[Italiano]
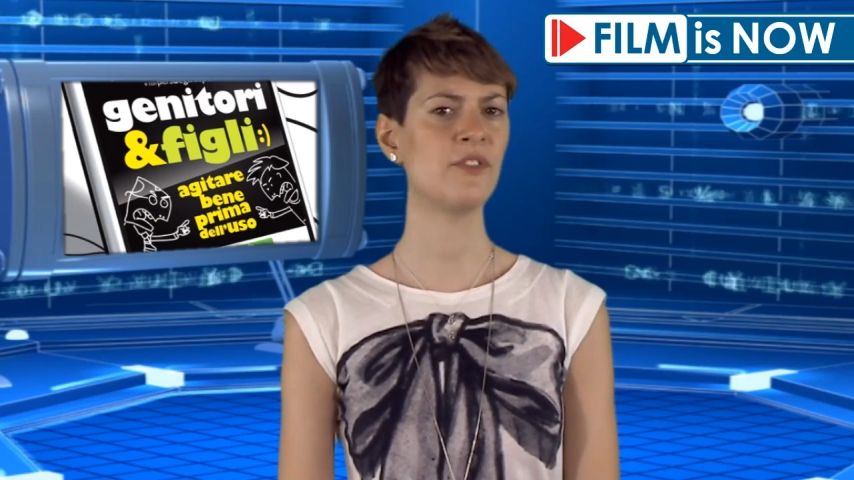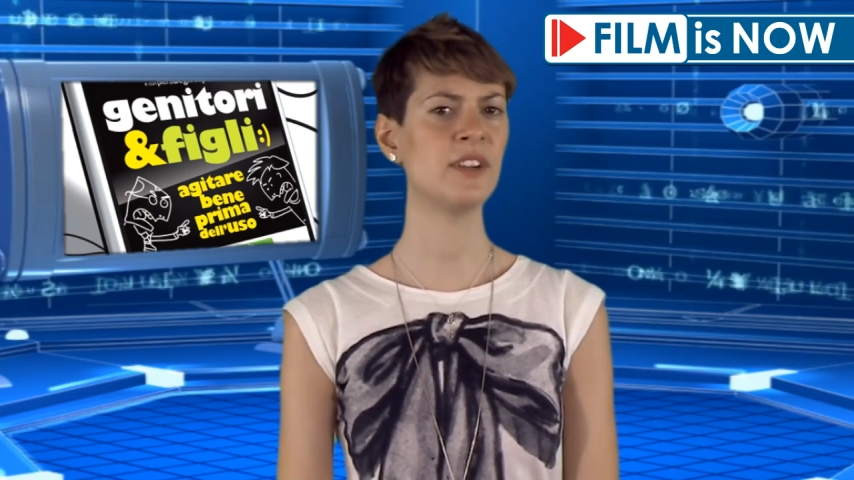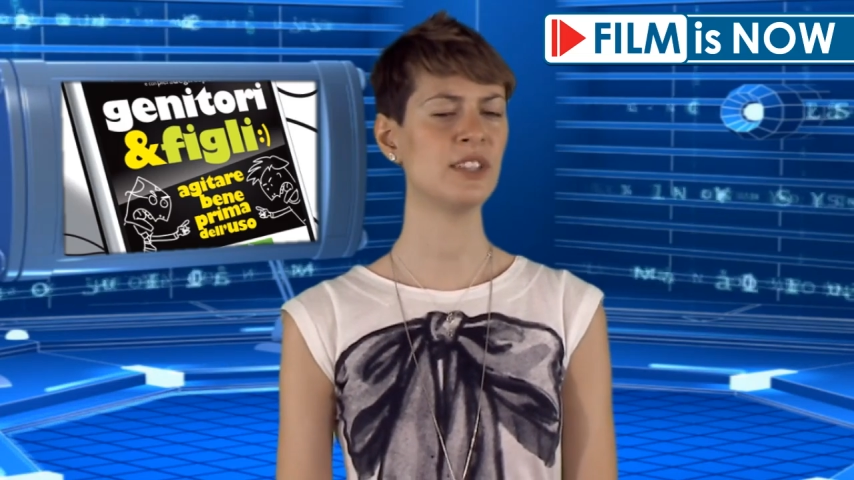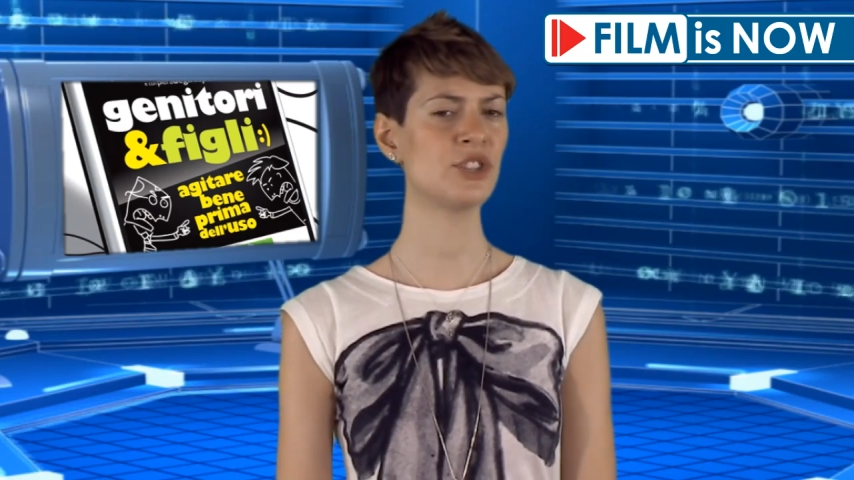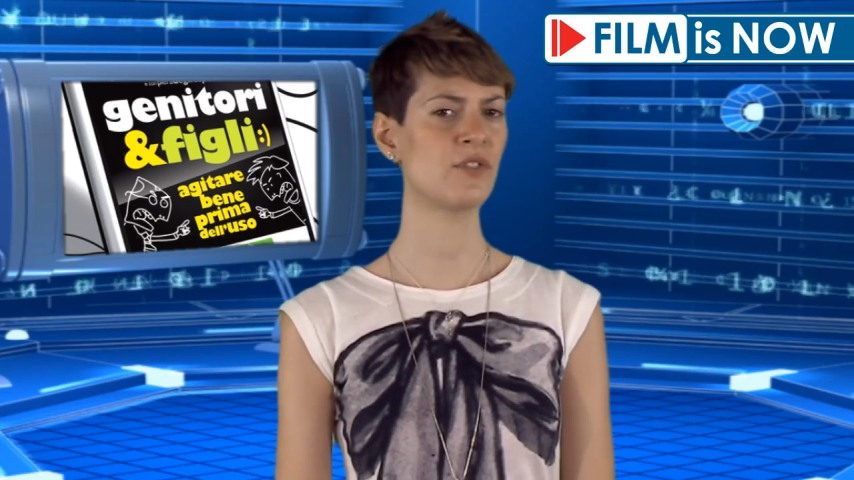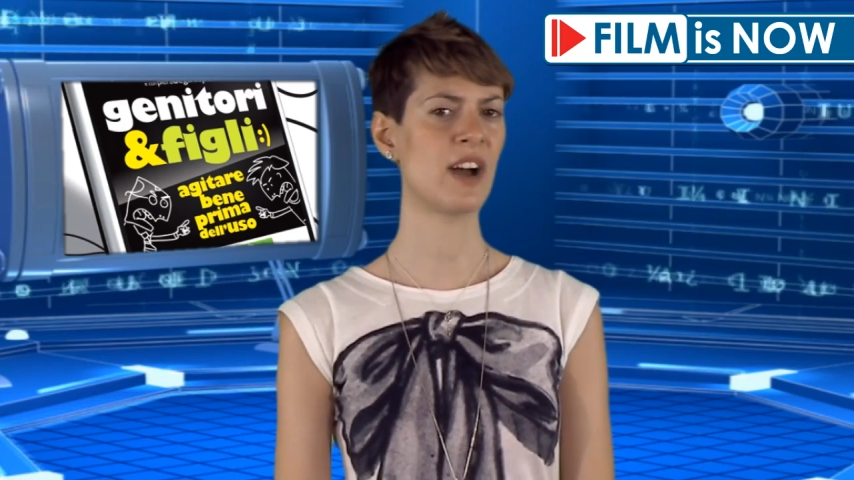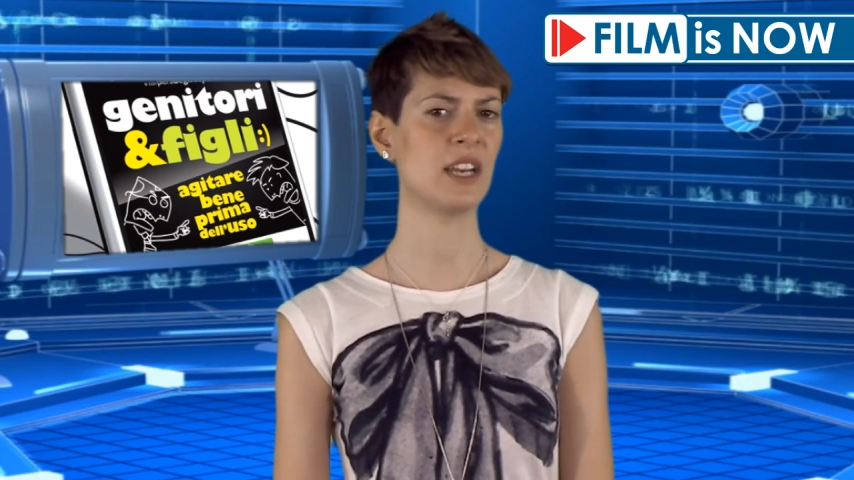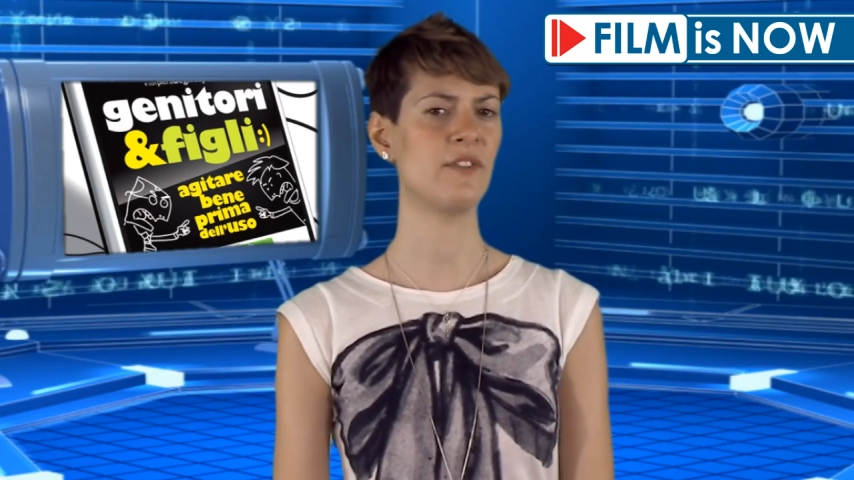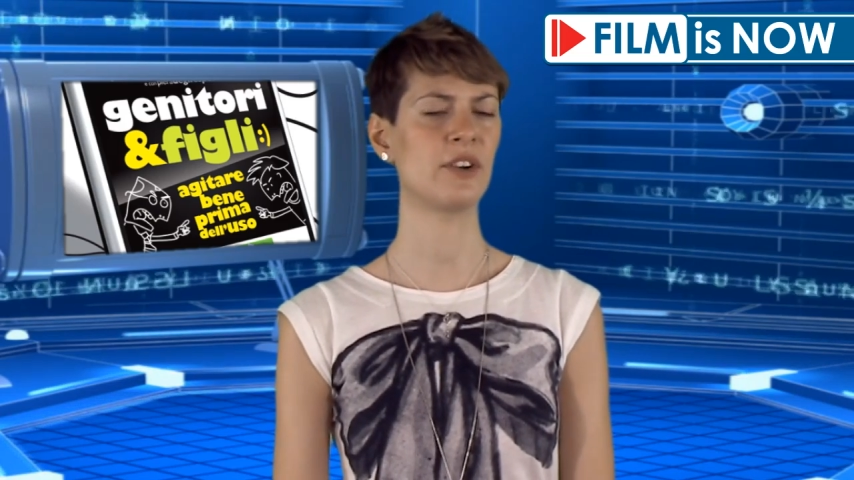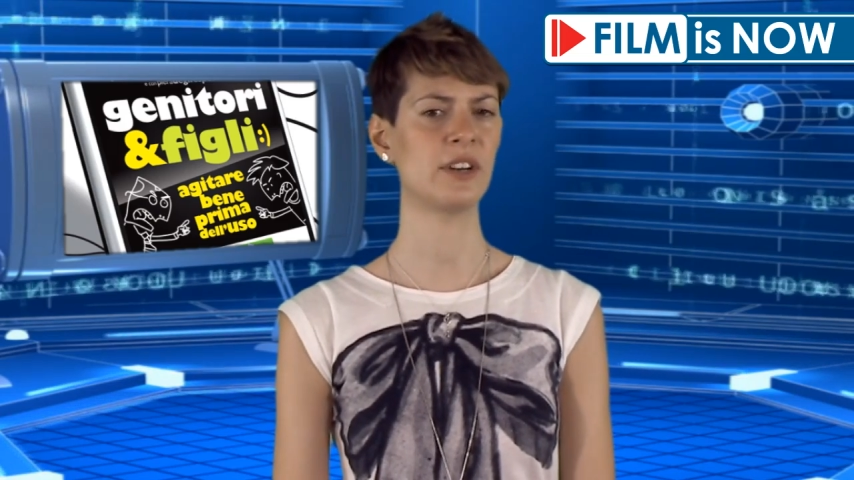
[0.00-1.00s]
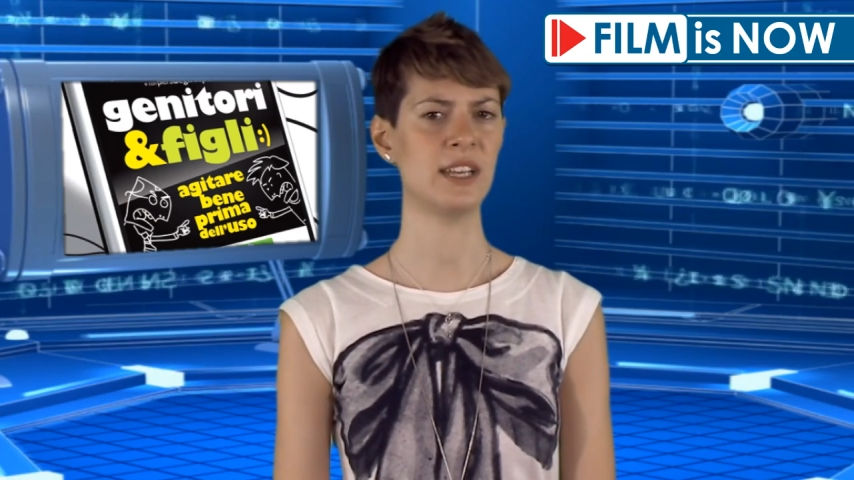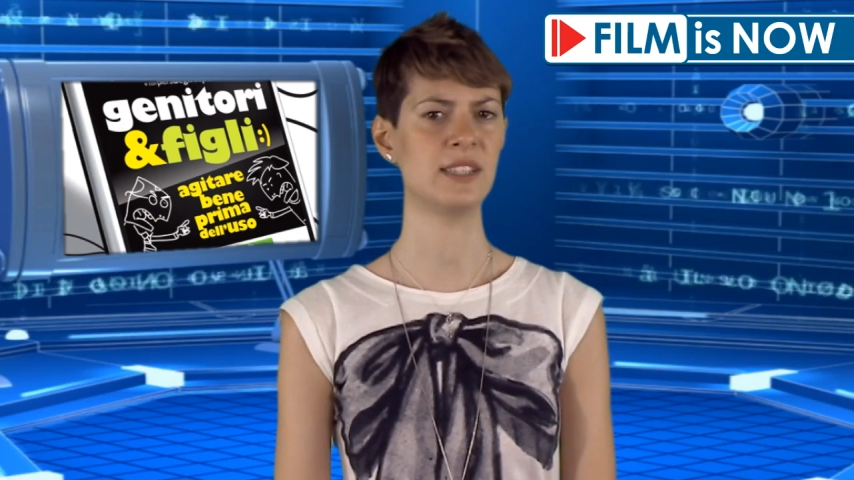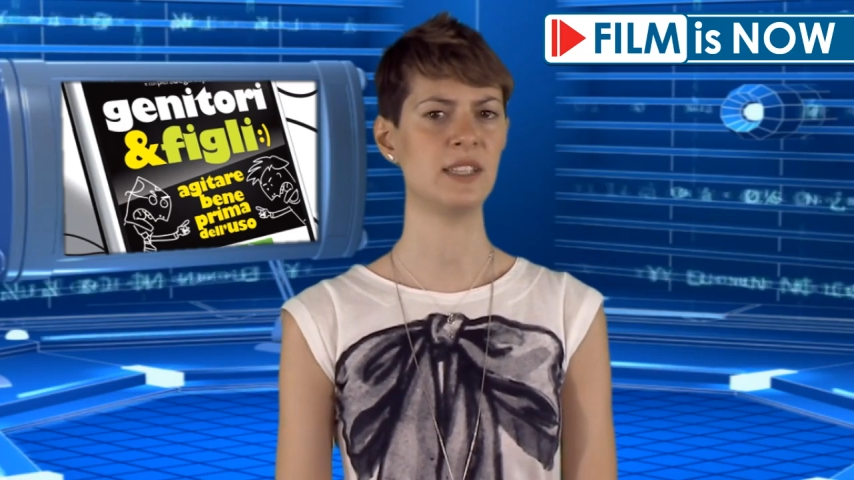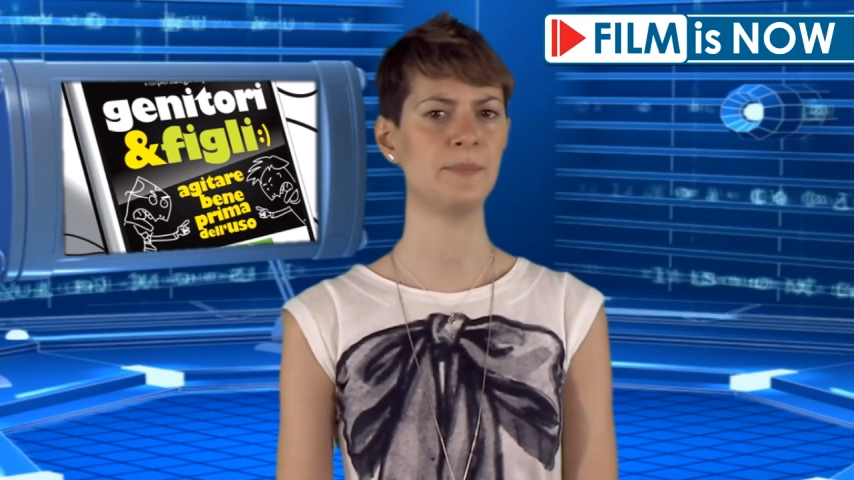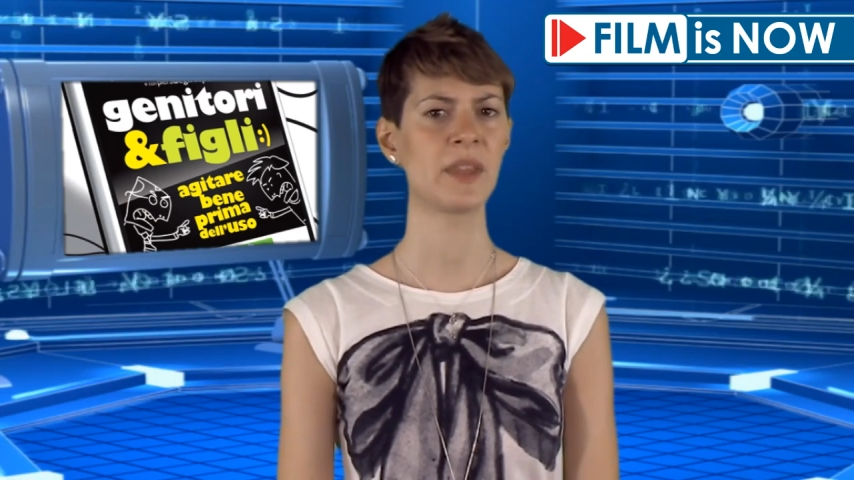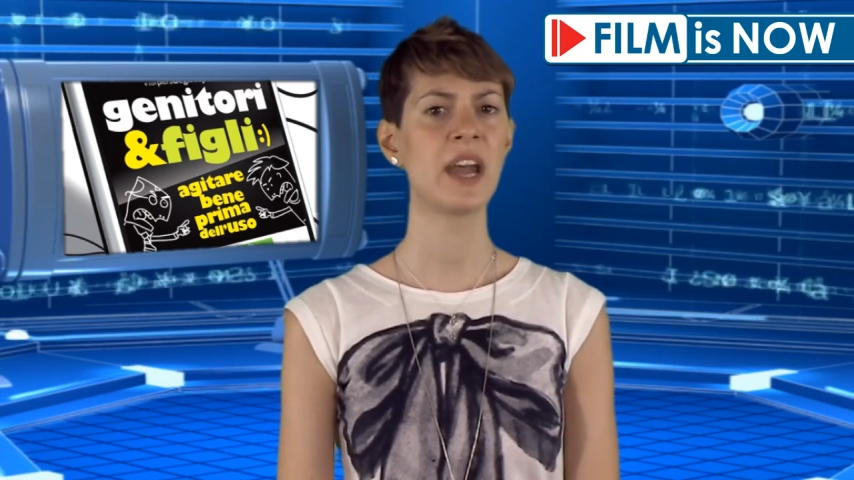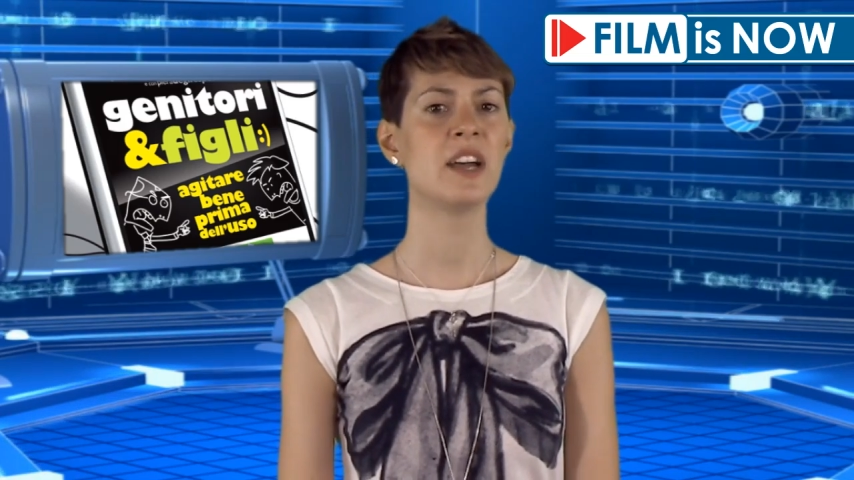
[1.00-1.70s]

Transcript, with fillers: film di Giovanni Veronesi.